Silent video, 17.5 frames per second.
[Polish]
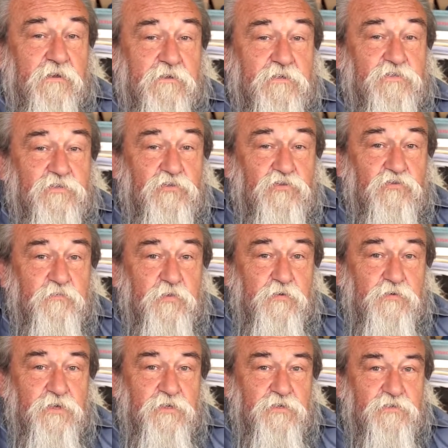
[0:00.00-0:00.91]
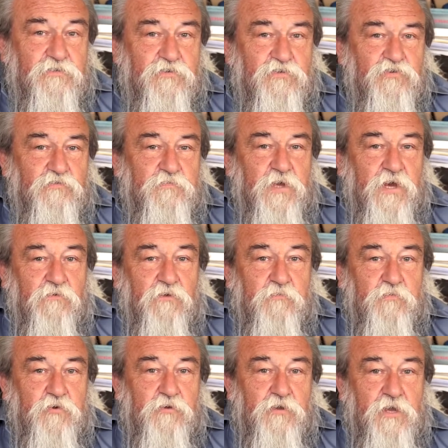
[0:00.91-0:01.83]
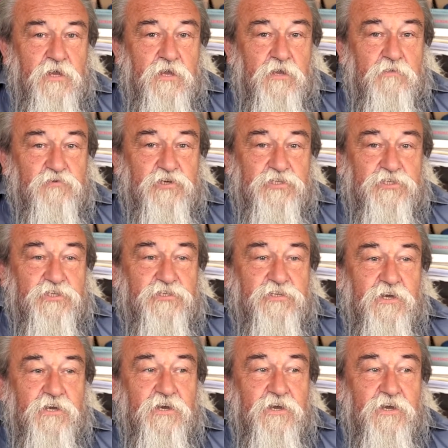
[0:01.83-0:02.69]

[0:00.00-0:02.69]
Jest to zupełnie niezrozumiałe, bo przecież